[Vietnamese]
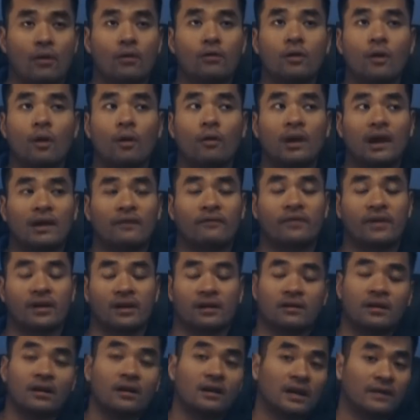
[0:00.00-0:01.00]
của cô làm
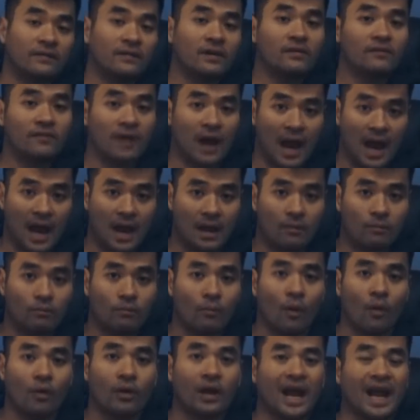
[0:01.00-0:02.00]
việc rất là vất vả
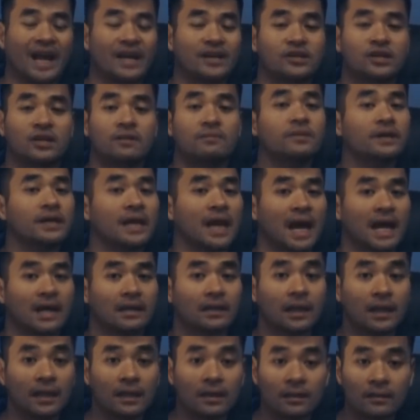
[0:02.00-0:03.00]
một ngày trên 12
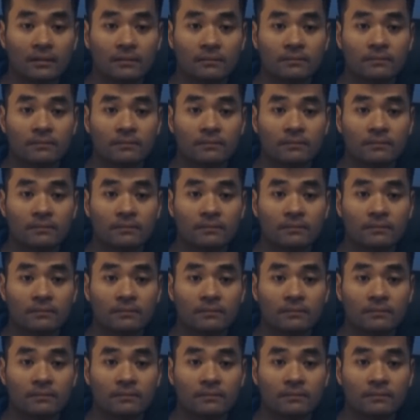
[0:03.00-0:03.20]
tiếng